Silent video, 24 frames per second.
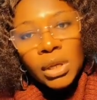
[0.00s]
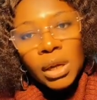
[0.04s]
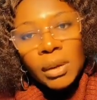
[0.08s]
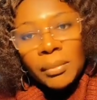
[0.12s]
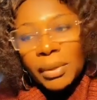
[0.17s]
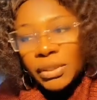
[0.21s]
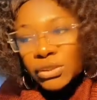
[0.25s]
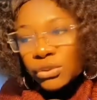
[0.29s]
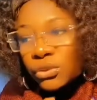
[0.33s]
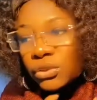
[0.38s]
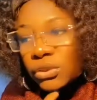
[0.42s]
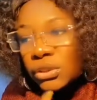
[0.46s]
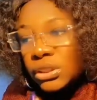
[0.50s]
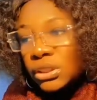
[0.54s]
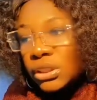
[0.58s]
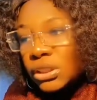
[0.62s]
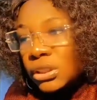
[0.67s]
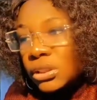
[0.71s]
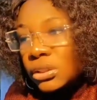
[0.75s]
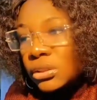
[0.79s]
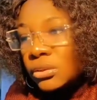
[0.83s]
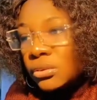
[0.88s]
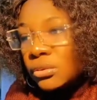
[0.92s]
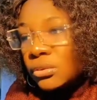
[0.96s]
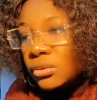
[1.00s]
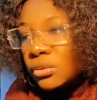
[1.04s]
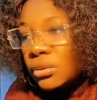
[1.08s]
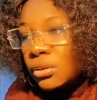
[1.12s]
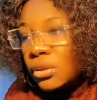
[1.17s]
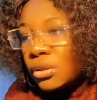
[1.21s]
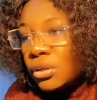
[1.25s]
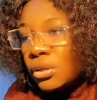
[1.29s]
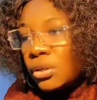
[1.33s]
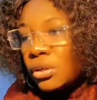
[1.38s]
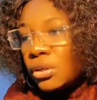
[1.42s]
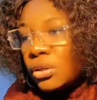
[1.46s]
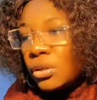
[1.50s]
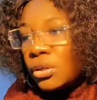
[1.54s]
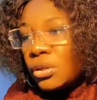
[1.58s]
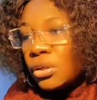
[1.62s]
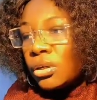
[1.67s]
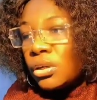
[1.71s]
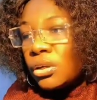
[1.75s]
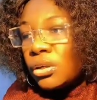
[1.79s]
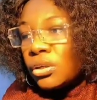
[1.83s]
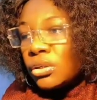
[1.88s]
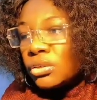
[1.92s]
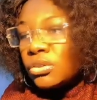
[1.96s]
Parce que si
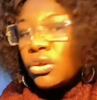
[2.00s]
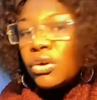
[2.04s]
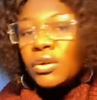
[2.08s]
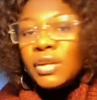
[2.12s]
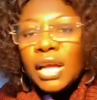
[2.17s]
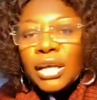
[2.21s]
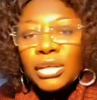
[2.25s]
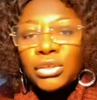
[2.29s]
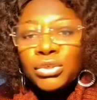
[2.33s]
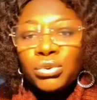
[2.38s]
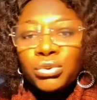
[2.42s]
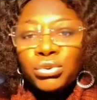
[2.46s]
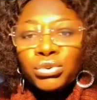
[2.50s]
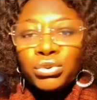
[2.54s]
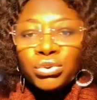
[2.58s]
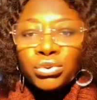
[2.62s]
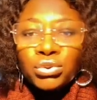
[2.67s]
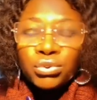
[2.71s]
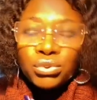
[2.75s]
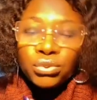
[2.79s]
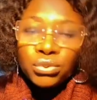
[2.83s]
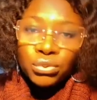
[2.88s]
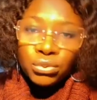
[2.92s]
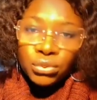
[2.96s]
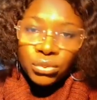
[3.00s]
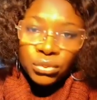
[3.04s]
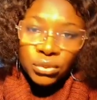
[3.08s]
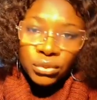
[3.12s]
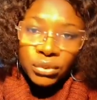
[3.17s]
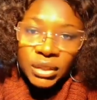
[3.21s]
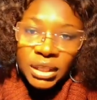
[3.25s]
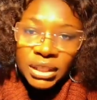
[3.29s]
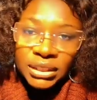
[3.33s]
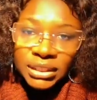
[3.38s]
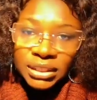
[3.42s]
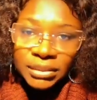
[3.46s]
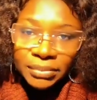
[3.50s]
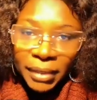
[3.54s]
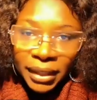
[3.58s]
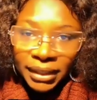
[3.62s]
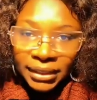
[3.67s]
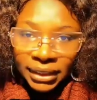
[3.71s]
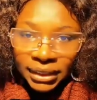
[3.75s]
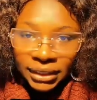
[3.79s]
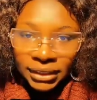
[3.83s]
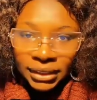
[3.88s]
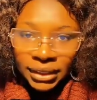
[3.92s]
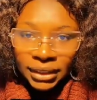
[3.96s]
dans la culture des
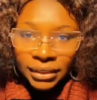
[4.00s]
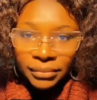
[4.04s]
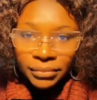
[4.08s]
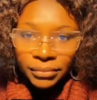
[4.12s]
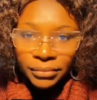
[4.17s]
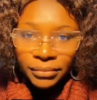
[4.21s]
expatriés,